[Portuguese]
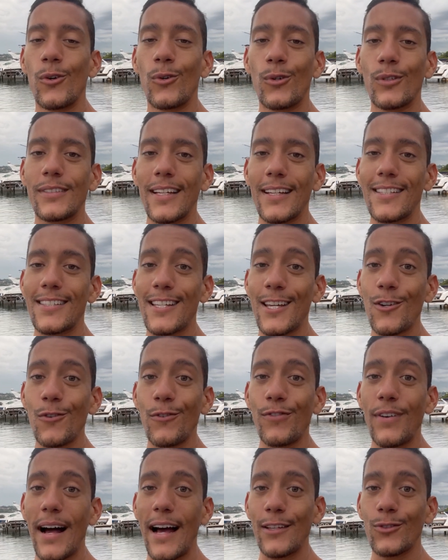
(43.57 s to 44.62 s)
O terceiro
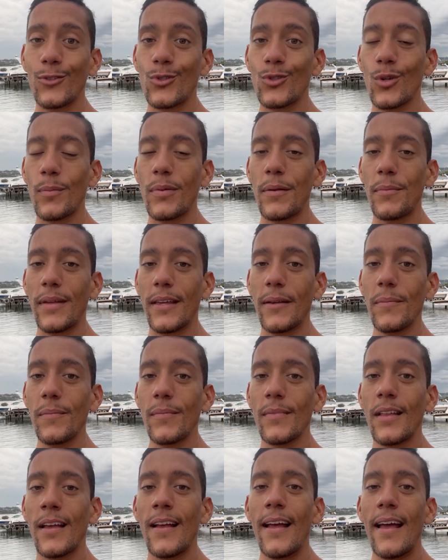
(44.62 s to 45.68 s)
fato sobre mim
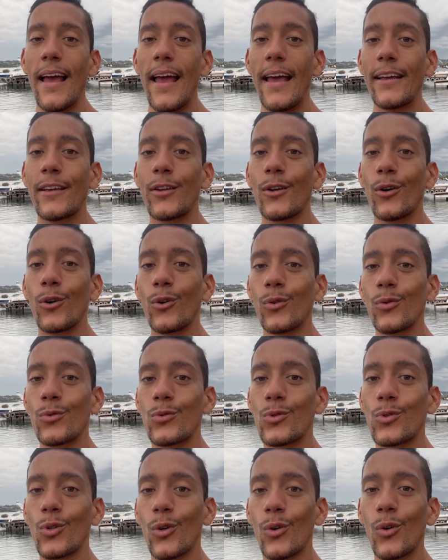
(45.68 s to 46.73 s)
é que eu
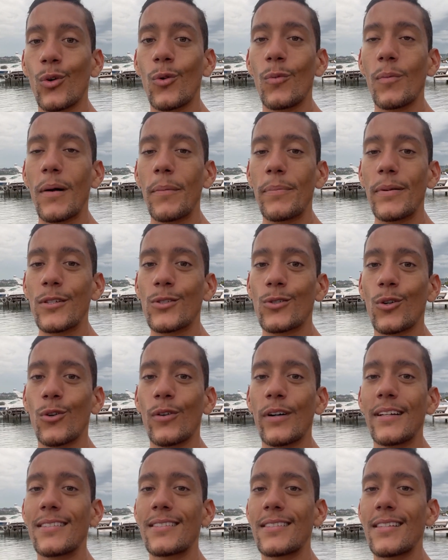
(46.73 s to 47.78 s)
sou uma
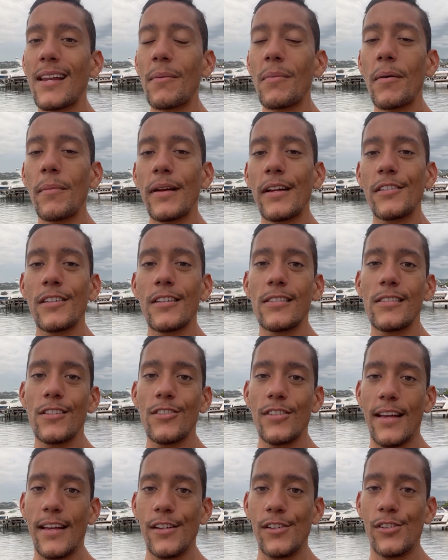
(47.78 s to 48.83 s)
pessoa extremamente
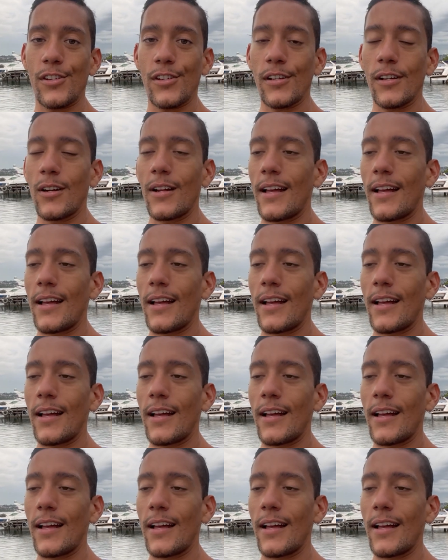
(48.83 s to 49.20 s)
exigente.